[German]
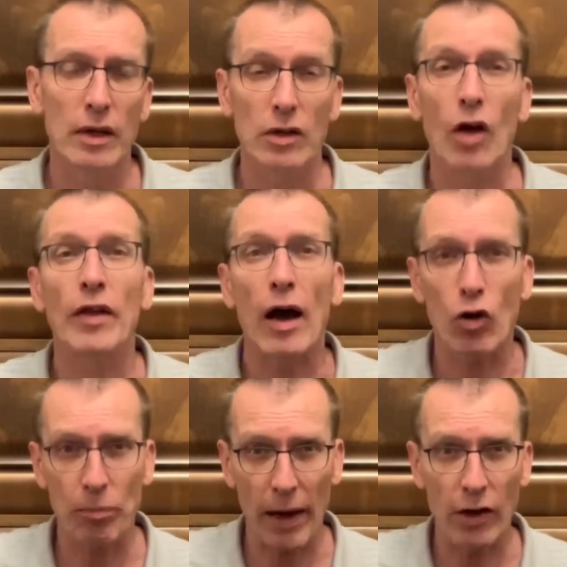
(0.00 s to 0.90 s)
dann
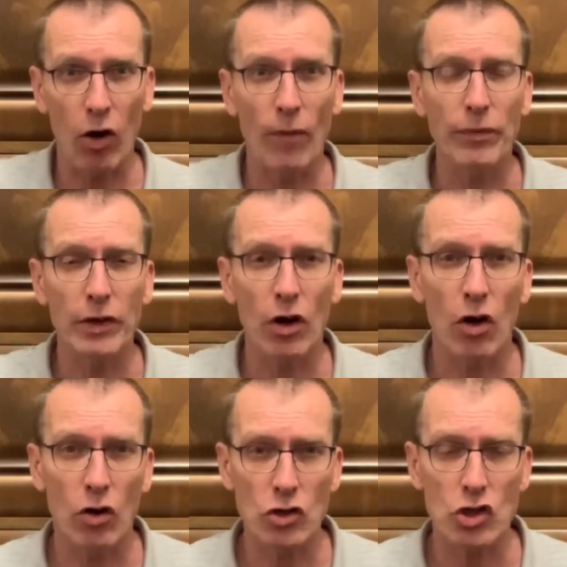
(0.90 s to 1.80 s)
auch bei anderen
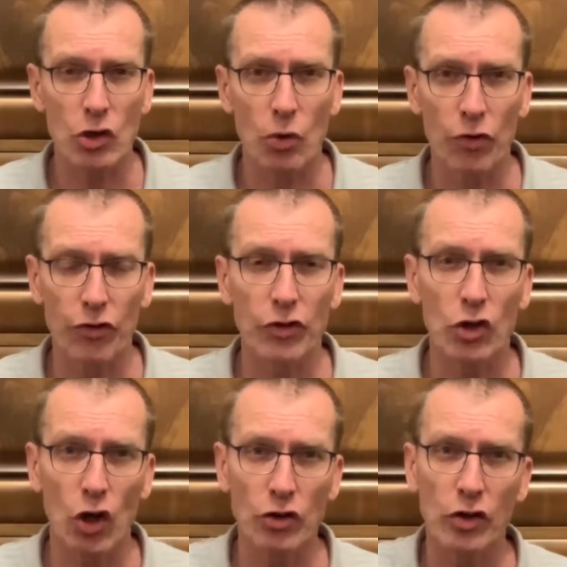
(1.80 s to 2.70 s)
anstoßen
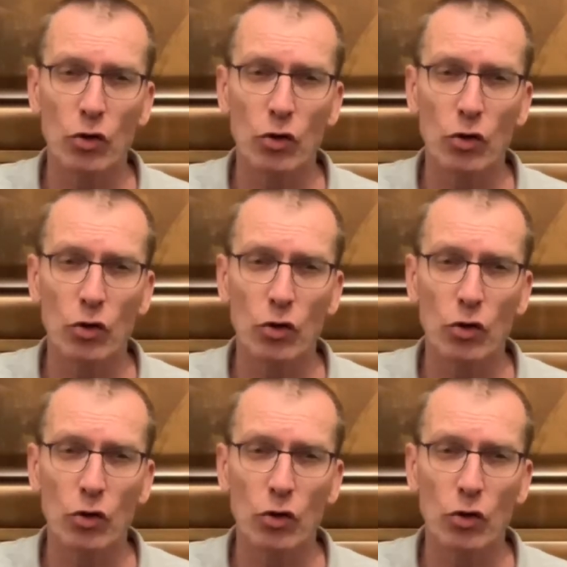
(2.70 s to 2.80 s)
können